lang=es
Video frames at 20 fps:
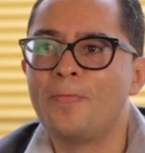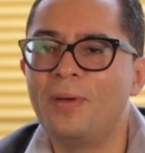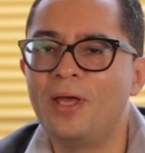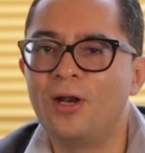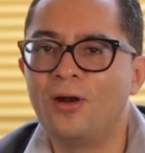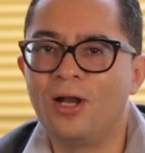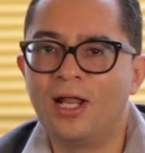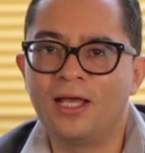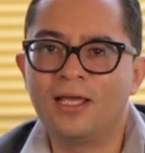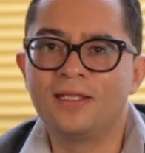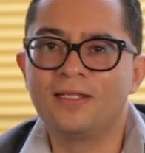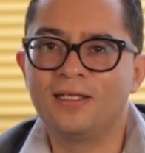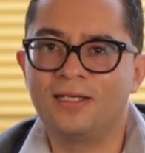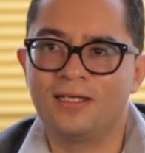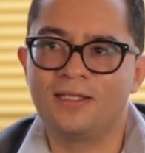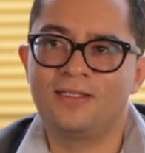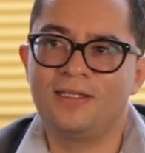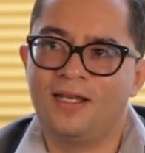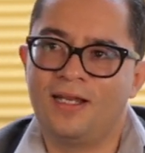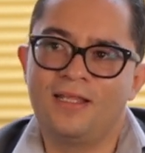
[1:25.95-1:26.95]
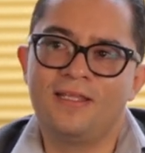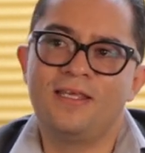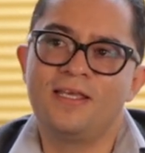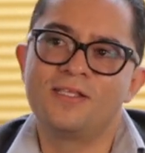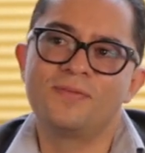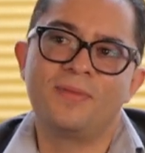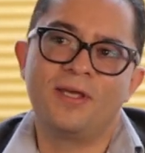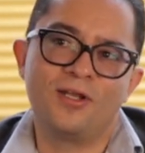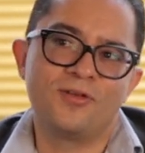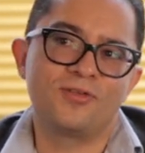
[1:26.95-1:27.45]
pero la gente que tiene
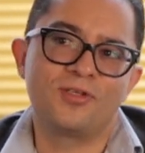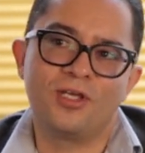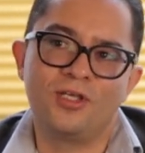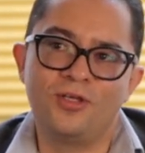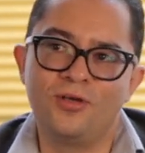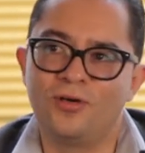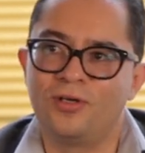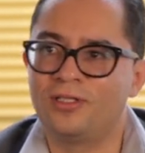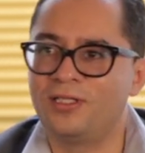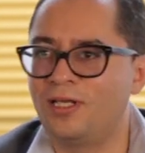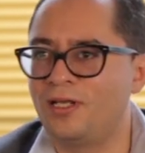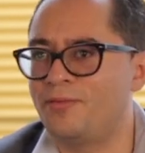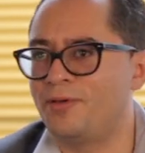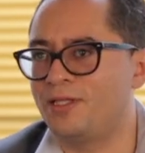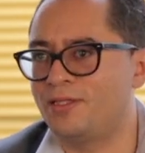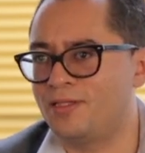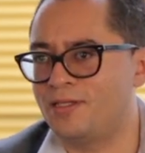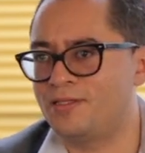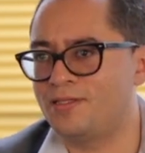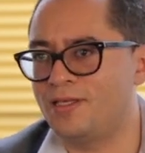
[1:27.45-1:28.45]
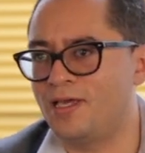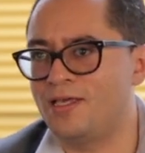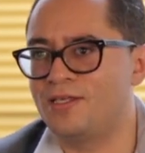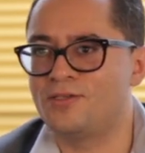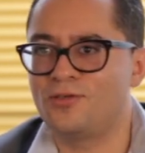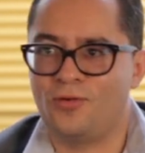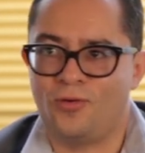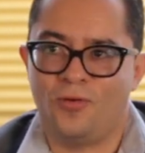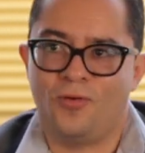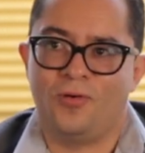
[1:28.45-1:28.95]
10 menos que yo, que tiene
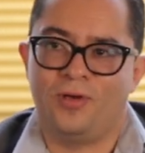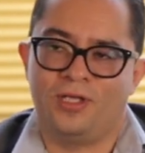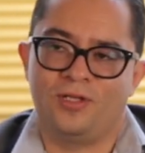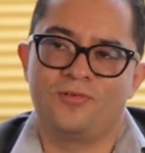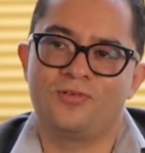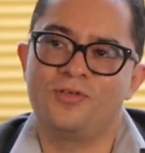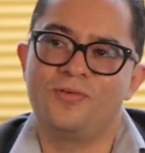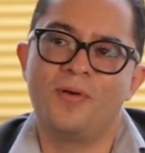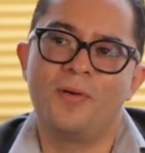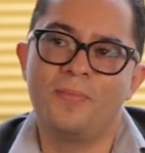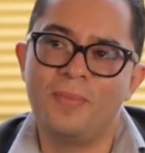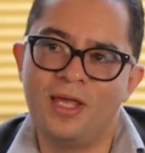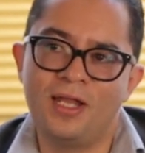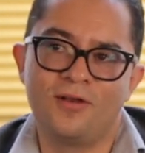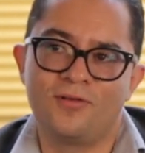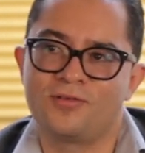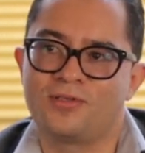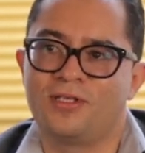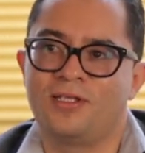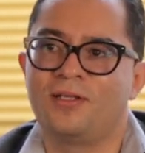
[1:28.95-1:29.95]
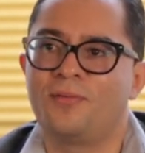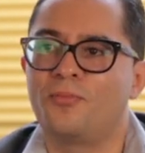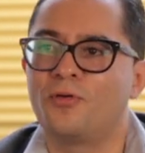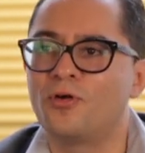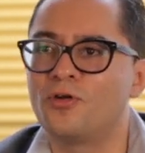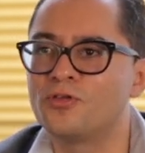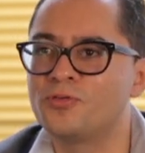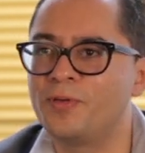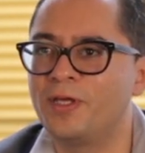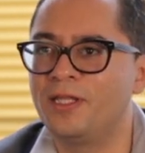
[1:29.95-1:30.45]
26 o inclusive menos, que anda
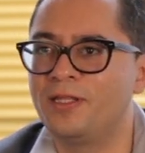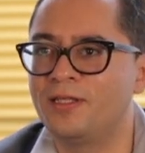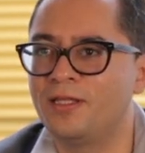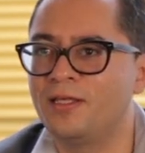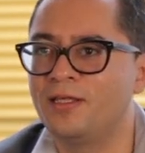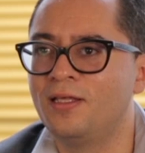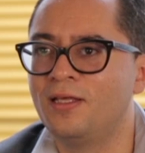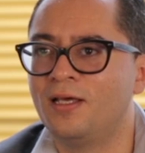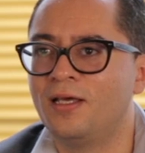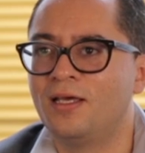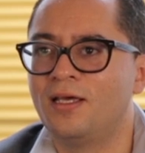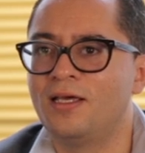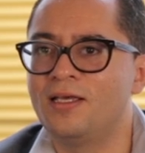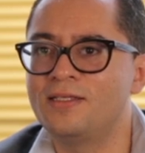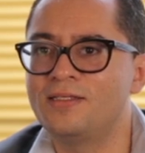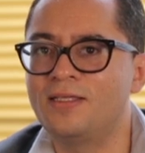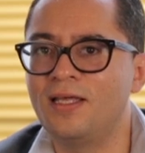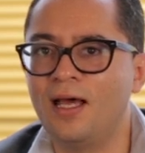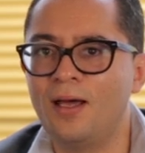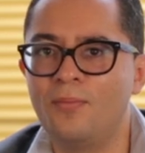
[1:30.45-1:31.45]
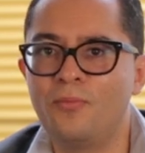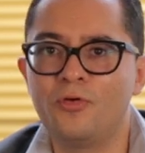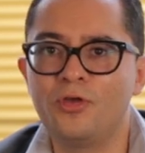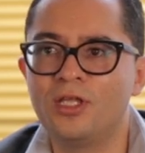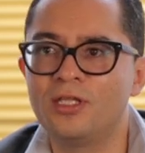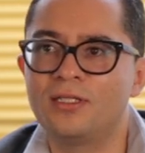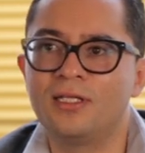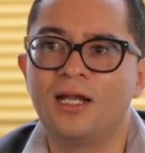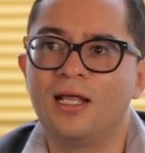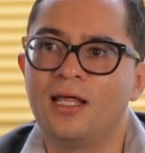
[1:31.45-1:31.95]
por los 20, está
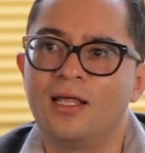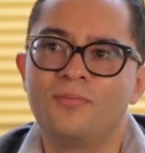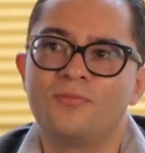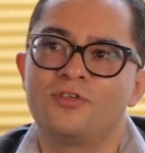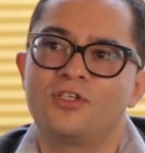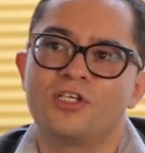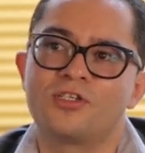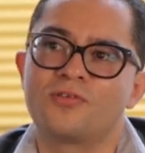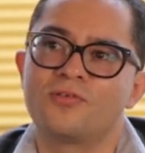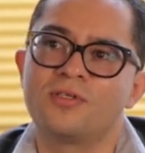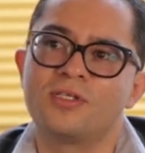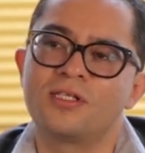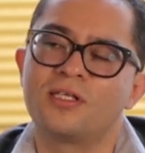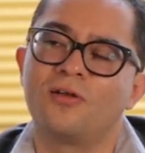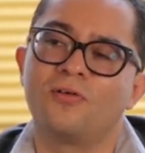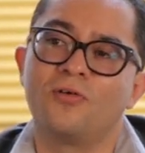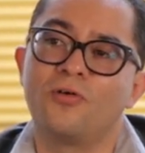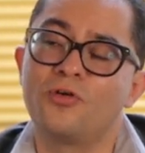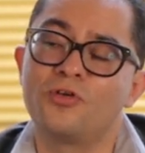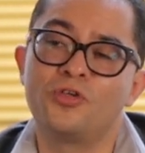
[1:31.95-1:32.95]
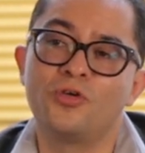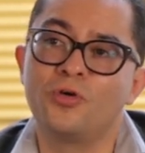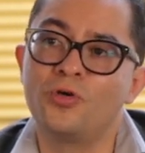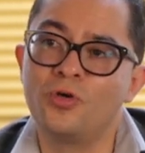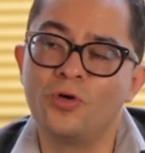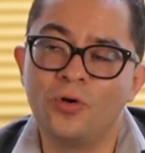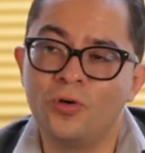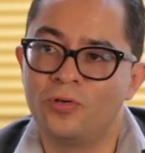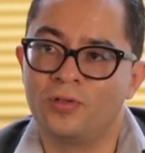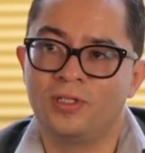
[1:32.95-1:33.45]
muy enterada de muchas cosas que a lo mejor yo
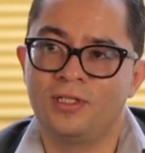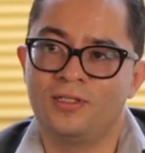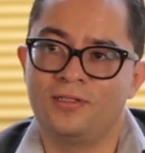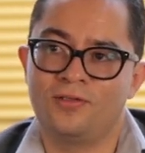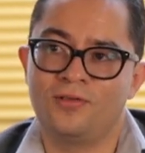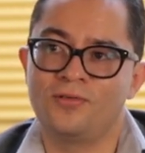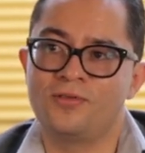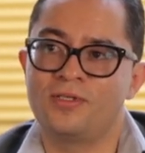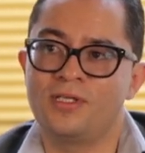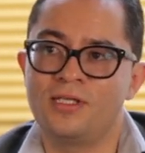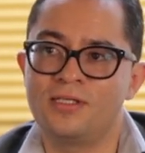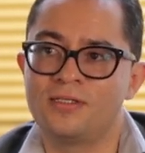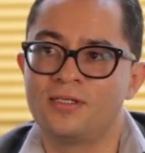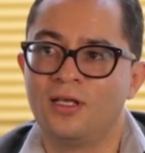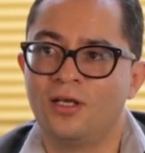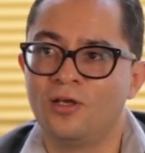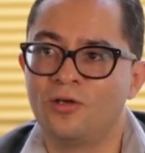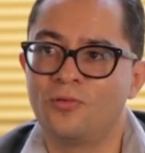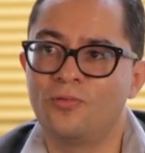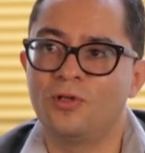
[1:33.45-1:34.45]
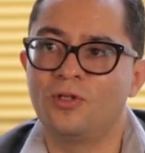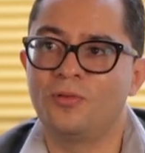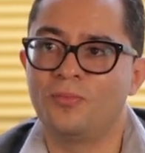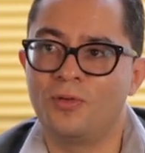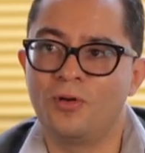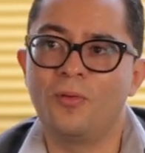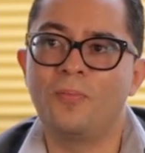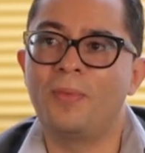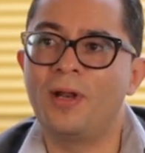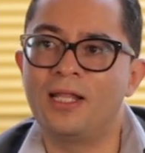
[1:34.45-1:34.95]
no. Entonces, cuando
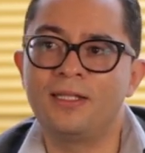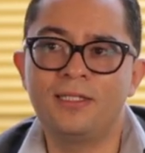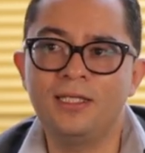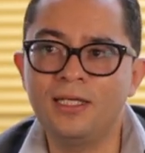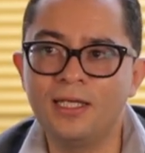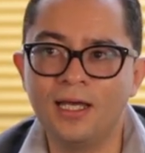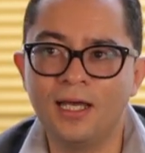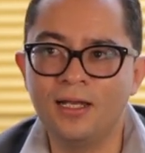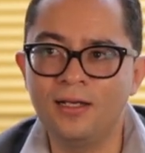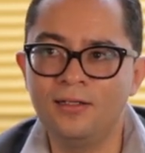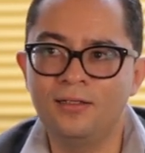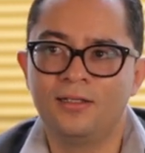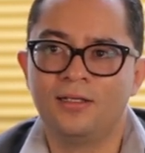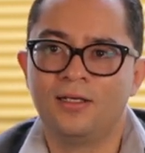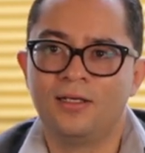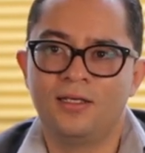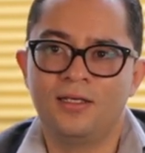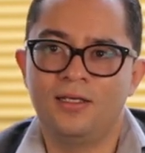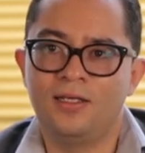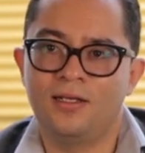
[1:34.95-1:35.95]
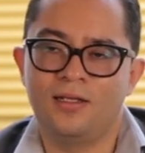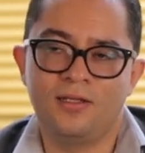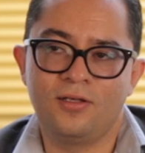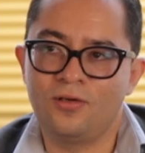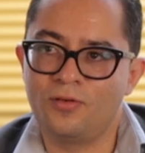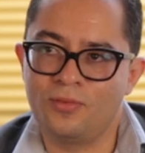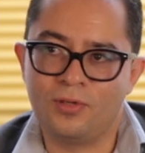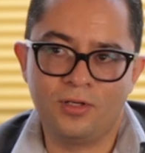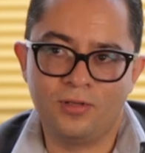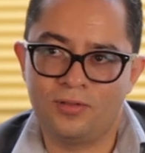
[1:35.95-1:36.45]
me lo platican y le
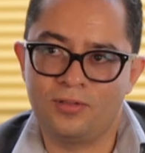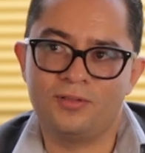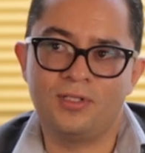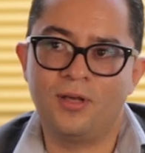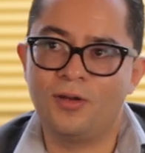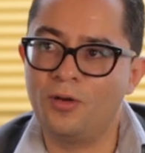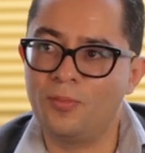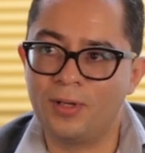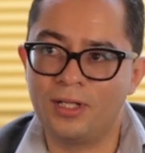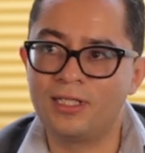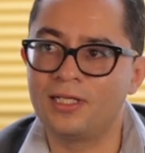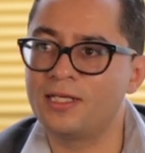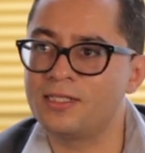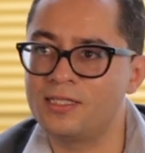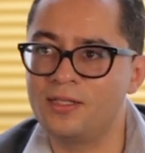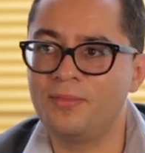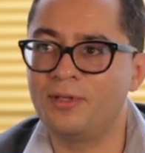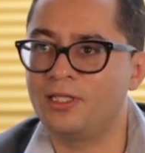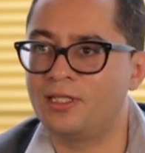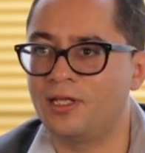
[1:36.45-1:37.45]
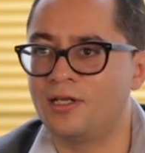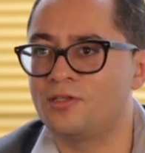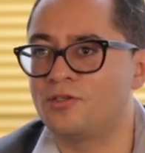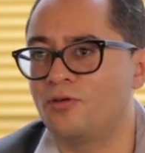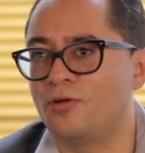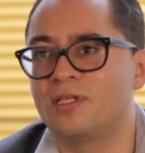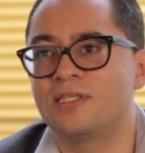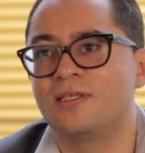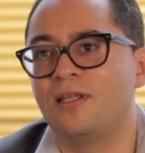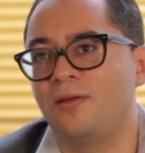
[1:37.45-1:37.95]
digo, bueno, ya me lo platicaste y me
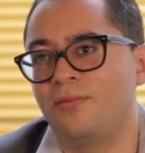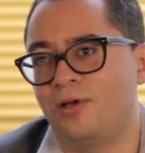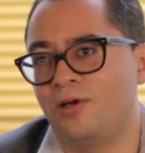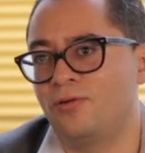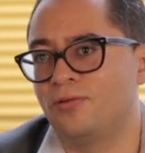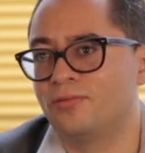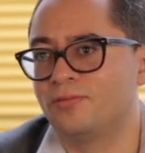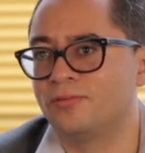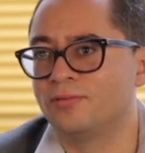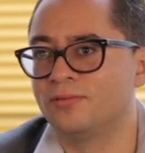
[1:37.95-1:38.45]
interesó, escríbelo.